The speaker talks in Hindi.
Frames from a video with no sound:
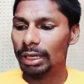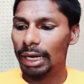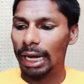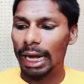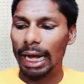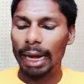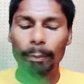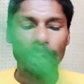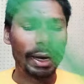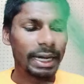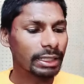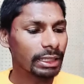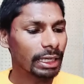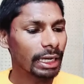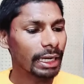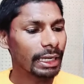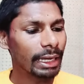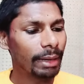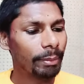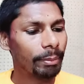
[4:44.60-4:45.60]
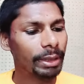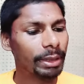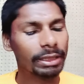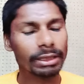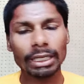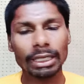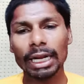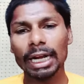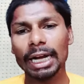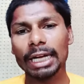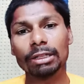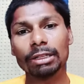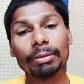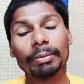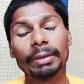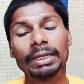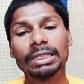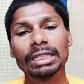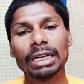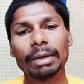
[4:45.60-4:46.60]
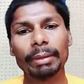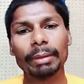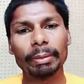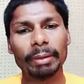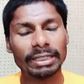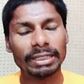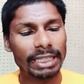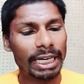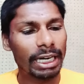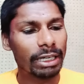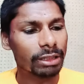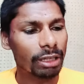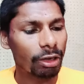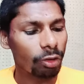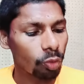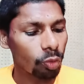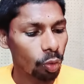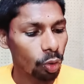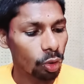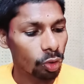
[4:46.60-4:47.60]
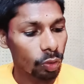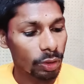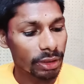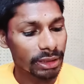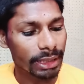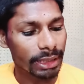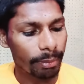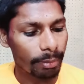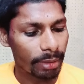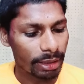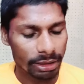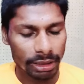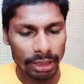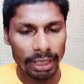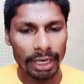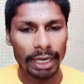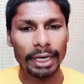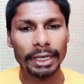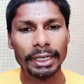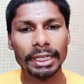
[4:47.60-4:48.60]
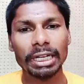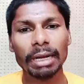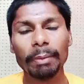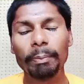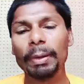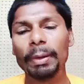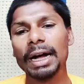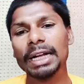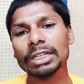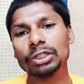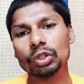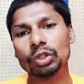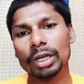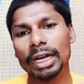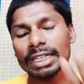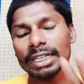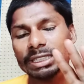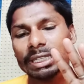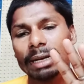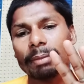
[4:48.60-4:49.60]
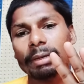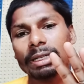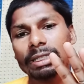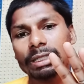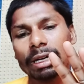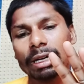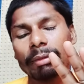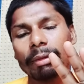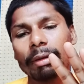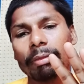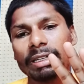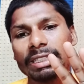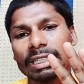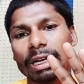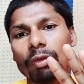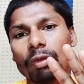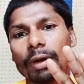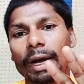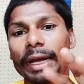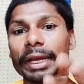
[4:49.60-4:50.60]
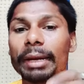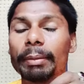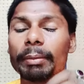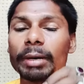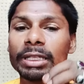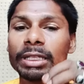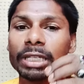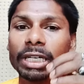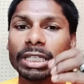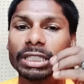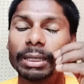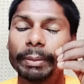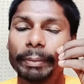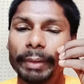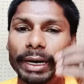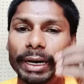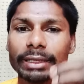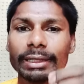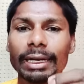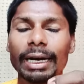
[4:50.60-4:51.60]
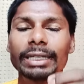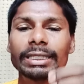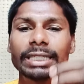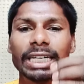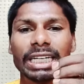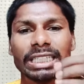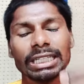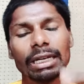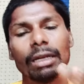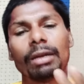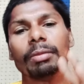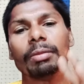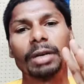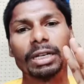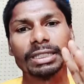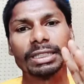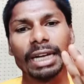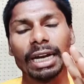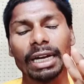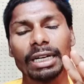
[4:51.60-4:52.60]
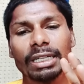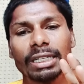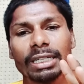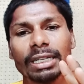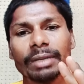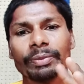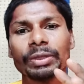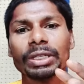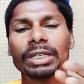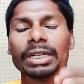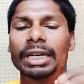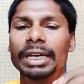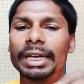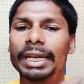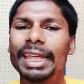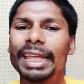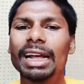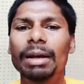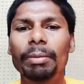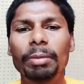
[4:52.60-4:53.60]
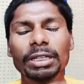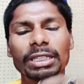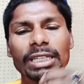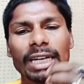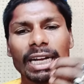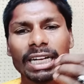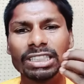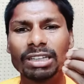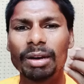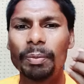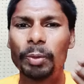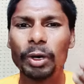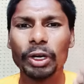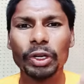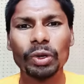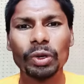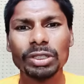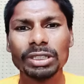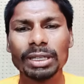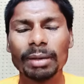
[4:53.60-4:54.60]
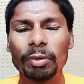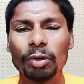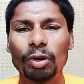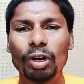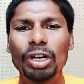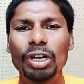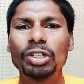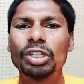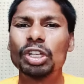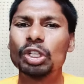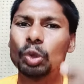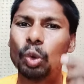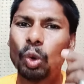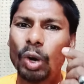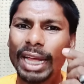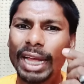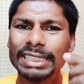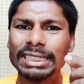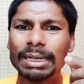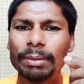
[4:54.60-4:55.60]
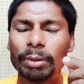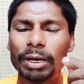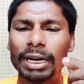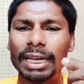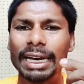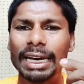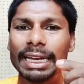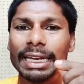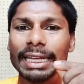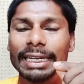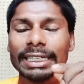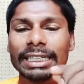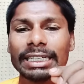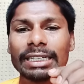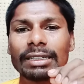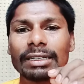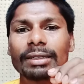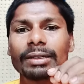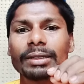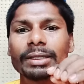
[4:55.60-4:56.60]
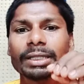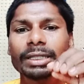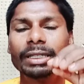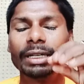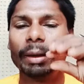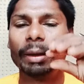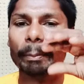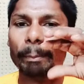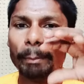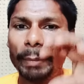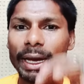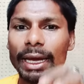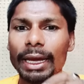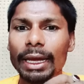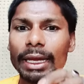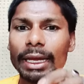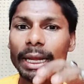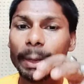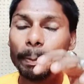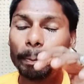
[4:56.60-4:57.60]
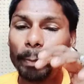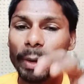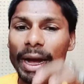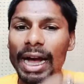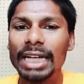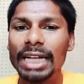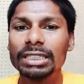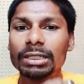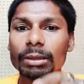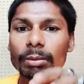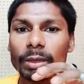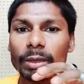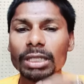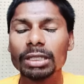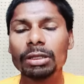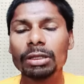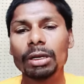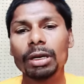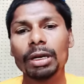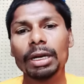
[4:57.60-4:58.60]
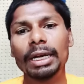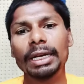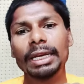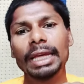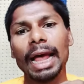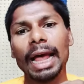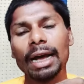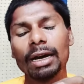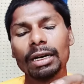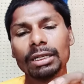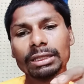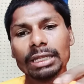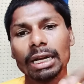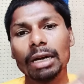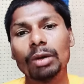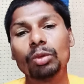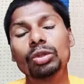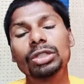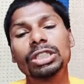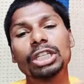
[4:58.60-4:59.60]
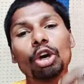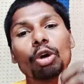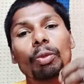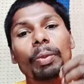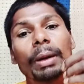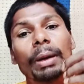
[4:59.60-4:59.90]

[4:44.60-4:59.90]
अब बात रह गया मंत्र का तो मंत्र में बता देता हूँ कौन कौन सा मंत्र है ठीक है पांच ऐसा मंत्र में बताऊंगा ये मंत्र से बढ़ता है जैसा ये बढ़ता है ठीक है एक मंत्र का जब प्रयोग जब करो तो थोड़ा सा बढ़ेगा लेकिन मैं ये पांच मंत्र का क्या करता हूं उसके ऊपर